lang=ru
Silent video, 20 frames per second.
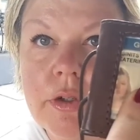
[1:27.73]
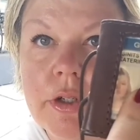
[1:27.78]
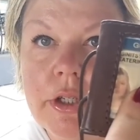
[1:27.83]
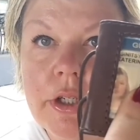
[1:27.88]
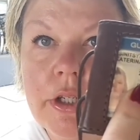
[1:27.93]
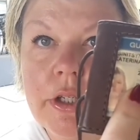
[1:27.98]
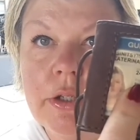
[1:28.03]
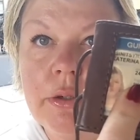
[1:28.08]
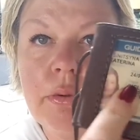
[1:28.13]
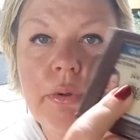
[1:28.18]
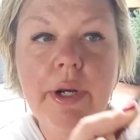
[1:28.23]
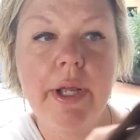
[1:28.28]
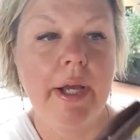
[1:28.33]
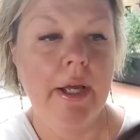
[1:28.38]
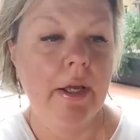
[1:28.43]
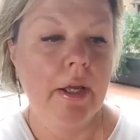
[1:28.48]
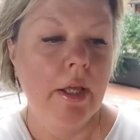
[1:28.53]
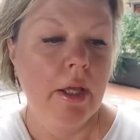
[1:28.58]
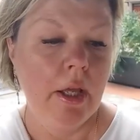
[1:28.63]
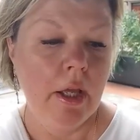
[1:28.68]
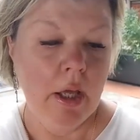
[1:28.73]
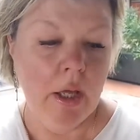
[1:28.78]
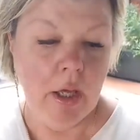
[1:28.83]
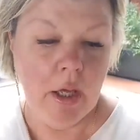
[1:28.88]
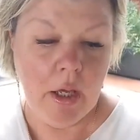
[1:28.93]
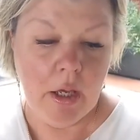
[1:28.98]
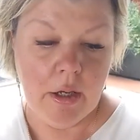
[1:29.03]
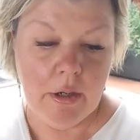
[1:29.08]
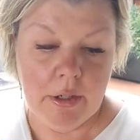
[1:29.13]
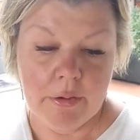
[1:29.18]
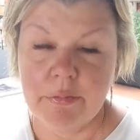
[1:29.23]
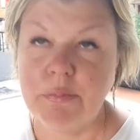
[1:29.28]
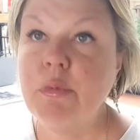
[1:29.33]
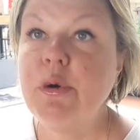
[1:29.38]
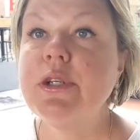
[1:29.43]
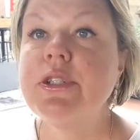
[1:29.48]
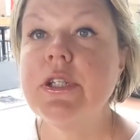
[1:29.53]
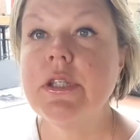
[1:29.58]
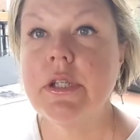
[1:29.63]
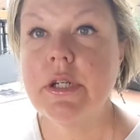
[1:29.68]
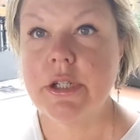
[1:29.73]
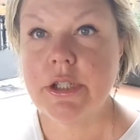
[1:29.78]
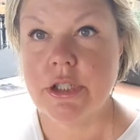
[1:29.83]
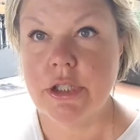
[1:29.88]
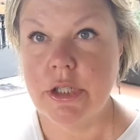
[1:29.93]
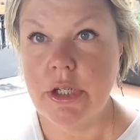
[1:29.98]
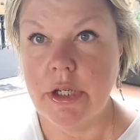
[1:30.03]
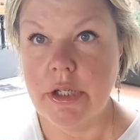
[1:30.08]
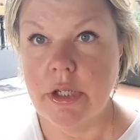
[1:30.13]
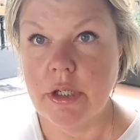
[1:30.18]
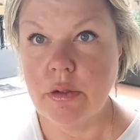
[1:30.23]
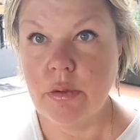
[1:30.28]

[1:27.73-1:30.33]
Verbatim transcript: июля, Э, в мой день рождения.